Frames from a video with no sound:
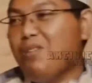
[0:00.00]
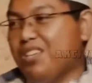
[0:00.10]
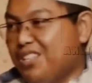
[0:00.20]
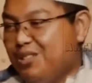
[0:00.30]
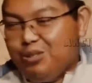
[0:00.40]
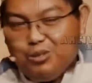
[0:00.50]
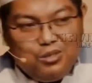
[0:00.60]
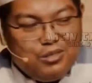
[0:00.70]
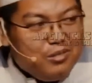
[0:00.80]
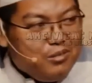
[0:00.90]
gitu
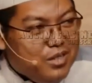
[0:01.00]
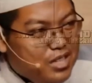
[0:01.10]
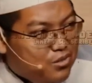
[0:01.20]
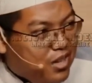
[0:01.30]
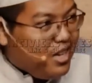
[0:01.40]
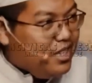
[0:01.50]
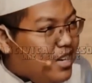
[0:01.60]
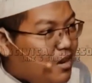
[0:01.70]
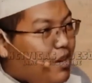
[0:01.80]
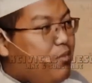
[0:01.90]
bengkak-bengkak kakinya
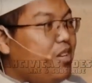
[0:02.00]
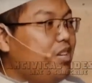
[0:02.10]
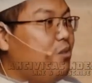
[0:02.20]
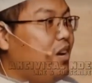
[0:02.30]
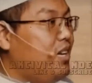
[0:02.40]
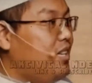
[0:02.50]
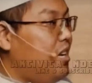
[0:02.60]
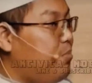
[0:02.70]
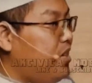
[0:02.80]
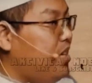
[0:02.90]
gitu
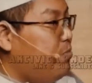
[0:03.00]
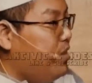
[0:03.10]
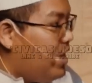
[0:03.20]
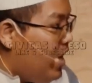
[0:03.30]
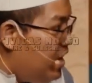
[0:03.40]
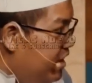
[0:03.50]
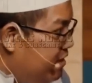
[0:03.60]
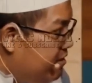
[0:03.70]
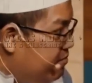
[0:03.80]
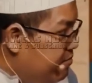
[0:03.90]
dari hadis yang
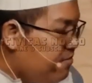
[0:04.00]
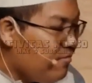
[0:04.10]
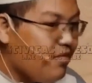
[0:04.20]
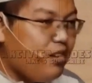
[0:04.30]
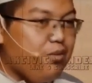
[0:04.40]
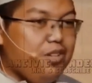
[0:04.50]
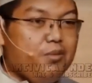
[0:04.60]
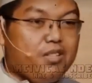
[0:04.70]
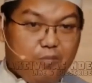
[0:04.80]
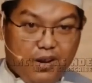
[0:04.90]
diriwayatkan oleh Siti
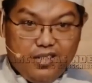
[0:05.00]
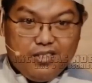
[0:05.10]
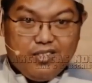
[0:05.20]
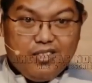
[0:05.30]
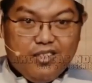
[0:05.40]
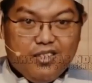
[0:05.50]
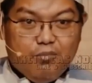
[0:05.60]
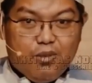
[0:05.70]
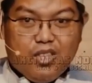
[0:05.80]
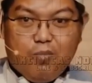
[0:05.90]
Aisyah gitu
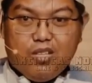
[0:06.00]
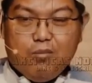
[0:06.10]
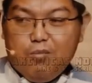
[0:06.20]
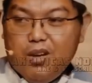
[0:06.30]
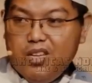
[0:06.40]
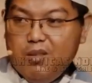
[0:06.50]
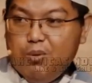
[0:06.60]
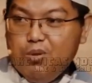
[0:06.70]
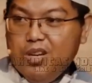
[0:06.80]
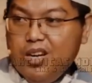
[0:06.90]
karena itu
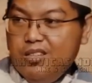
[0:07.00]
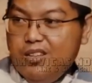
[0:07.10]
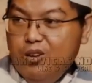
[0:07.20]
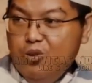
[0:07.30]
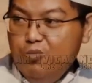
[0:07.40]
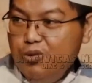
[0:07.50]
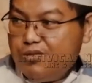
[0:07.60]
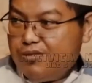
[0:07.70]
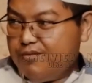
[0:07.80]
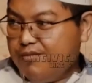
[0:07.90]
tentang kaitannya dengan
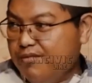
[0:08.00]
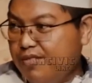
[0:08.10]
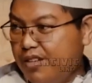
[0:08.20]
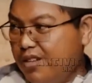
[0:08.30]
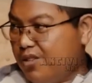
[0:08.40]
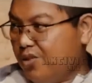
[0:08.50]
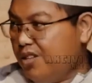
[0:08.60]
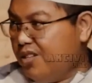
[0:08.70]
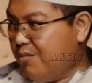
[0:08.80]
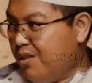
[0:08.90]
bersyukur itu nabi
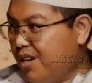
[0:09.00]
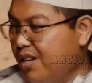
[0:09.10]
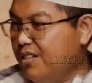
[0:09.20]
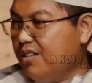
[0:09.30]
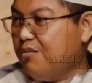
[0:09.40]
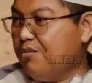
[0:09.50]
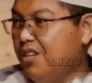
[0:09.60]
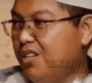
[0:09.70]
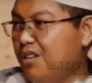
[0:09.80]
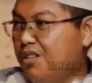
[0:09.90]
kita loh gitu
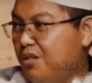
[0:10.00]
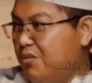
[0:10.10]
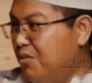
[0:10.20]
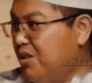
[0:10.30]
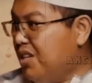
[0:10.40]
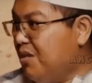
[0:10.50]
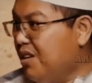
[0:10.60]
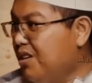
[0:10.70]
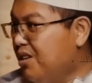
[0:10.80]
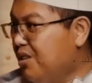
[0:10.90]
kok
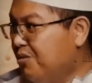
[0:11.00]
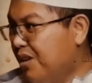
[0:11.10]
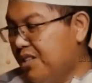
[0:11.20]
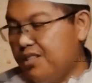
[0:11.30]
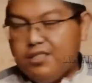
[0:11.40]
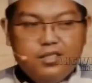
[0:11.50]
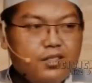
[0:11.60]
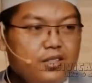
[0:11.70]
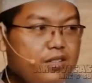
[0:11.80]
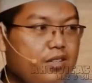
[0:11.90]
kok
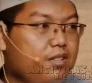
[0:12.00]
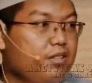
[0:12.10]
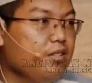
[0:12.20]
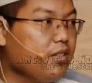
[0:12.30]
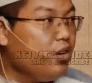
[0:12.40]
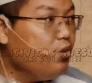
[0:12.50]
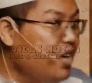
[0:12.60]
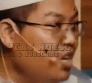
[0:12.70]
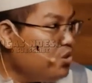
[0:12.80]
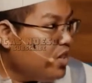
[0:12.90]
ada ya yang
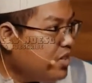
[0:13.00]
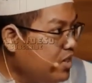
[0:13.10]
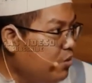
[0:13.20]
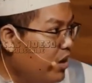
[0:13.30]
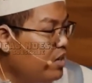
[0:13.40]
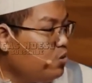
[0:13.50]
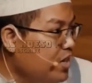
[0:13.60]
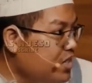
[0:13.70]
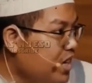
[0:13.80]
disebut wali